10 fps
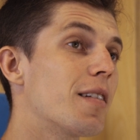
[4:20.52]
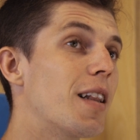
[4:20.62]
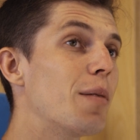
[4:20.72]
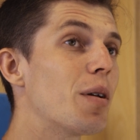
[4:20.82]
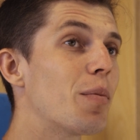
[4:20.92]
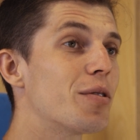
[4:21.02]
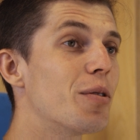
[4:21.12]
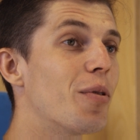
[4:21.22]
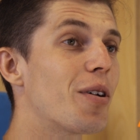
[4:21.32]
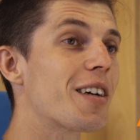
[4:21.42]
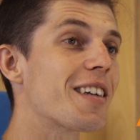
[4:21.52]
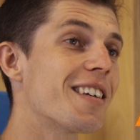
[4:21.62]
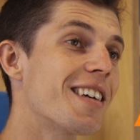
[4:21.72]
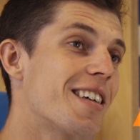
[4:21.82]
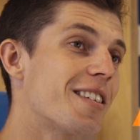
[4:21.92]
Dla mnie bodywork
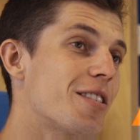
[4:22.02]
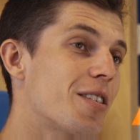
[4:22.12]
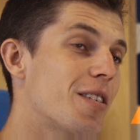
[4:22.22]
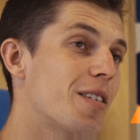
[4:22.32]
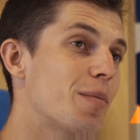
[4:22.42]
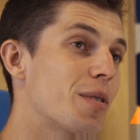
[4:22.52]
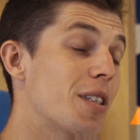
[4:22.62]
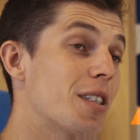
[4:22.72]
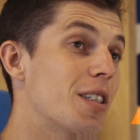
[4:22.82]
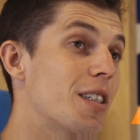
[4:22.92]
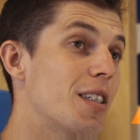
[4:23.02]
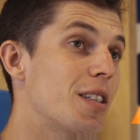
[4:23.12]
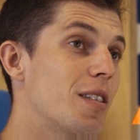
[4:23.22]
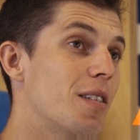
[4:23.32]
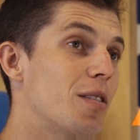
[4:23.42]
to myślę, że
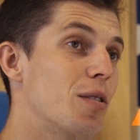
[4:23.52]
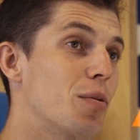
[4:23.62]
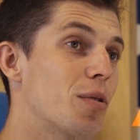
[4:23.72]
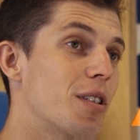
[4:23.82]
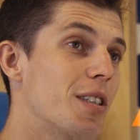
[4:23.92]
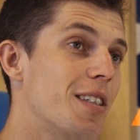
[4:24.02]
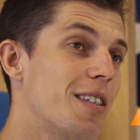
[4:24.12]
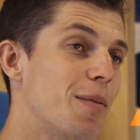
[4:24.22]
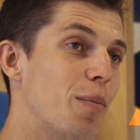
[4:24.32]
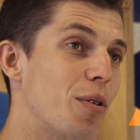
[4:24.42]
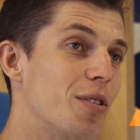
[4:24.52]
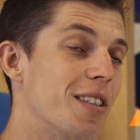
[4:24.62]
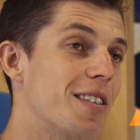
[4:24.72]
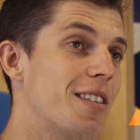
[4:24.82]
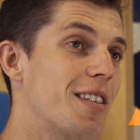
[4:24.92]
duży
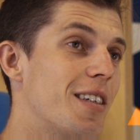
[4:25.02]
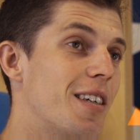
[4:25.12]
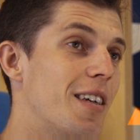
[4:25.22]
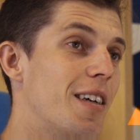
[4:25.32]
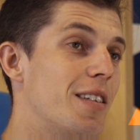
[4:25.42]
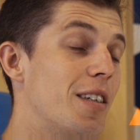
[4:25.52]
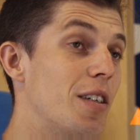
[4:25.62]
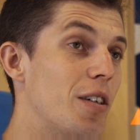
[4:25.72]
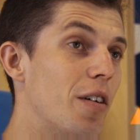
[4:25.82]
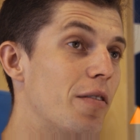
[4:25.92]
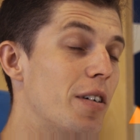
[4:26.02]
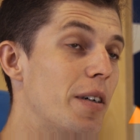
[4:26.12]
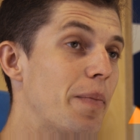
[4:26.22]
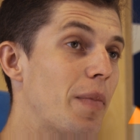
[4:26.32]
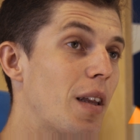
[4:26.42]
bodziec e, treningowy
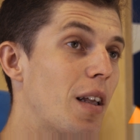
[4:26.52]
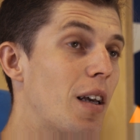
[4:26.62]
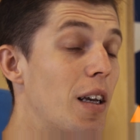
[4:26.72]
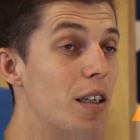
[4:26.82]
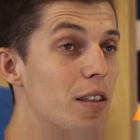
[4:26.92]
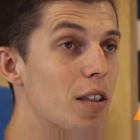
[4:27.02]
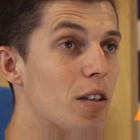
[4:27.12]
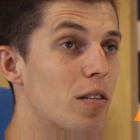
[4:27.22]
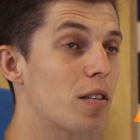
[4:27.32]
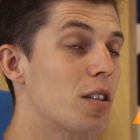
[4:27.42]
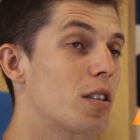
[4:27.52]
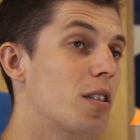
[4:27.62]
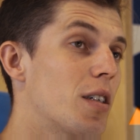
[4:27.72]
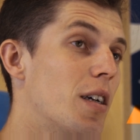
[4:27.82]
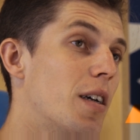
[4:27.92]
i nie tylko, to
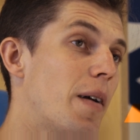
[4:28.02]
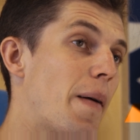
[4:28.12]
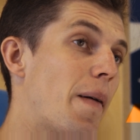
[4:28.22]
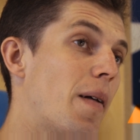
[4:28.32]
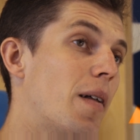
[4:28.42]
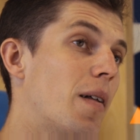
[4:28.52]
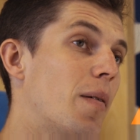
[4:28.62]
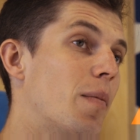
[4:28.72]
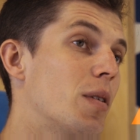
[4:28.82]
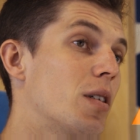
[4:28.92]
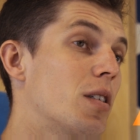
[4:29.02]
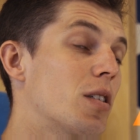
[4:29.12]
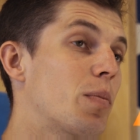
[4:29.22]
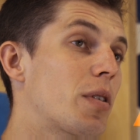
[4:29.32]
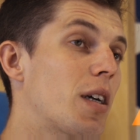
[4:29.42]
też e, myślę, że
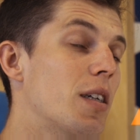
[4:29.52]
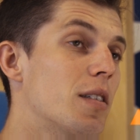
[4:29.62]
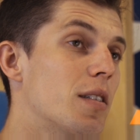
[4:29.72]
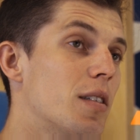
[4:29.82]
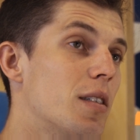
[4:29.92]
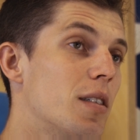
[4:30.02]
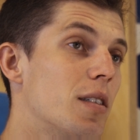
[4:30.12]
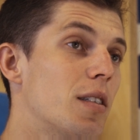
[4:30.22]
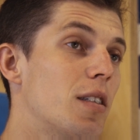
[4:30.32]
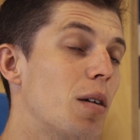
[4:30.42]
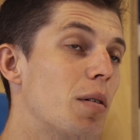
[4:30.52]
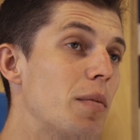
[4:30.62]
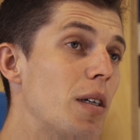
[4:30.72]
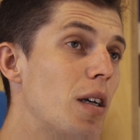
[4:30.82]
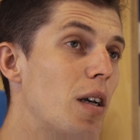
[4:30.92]
spotkanie z, ze
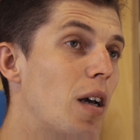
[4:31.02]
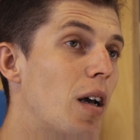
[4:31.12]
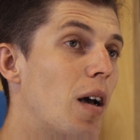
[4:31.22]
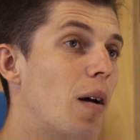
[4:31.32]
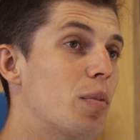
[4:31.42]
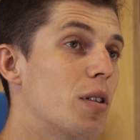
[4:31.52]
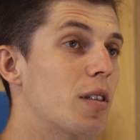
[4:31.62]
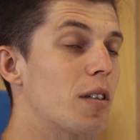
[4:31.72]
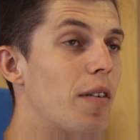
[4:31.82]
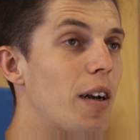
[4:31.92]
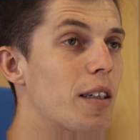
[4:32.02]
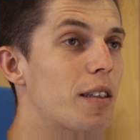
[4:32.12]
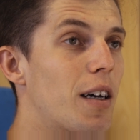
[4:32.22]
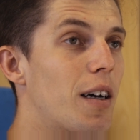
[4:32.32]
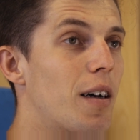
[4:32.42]
znajomymi. Przez te dwa
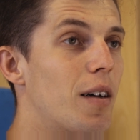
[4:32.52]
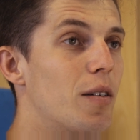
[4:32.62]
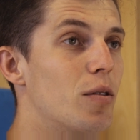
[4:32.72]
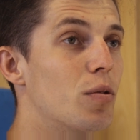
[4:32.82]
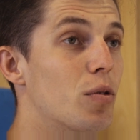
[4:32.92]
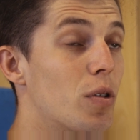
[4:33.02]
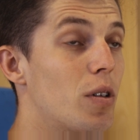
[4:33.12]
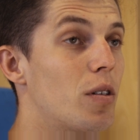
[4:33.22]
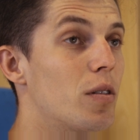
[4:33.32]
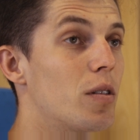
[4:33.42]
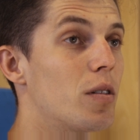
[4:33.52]
lata dużo